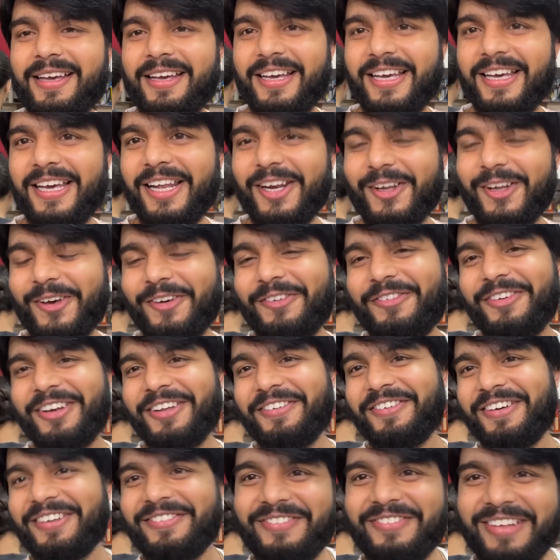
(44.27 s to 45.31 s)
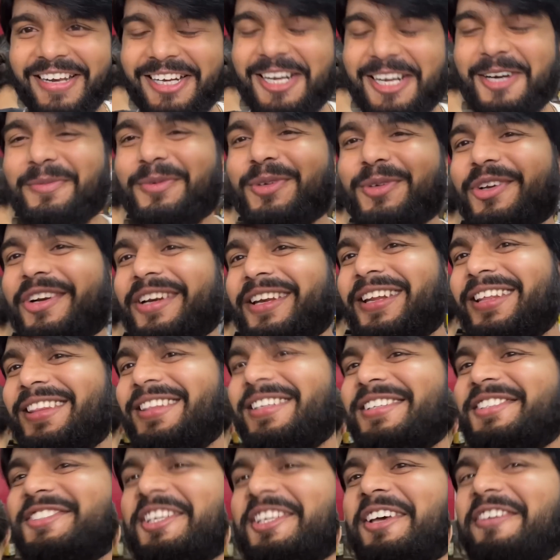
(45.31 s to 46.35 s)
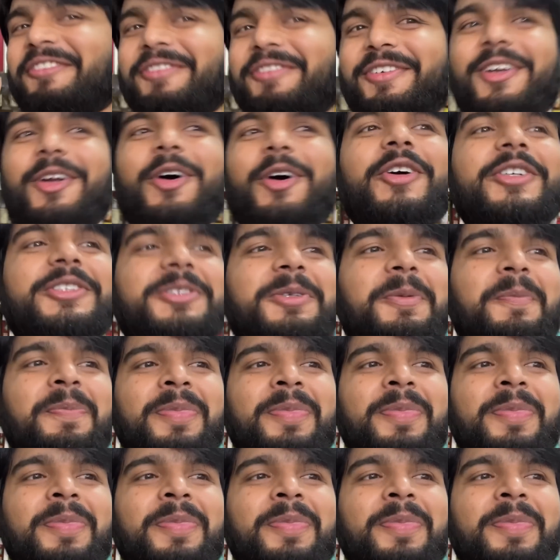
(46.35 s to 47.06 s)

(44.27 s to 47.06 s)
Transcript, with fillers: Hello everyone, welcome to Seven Vlogs.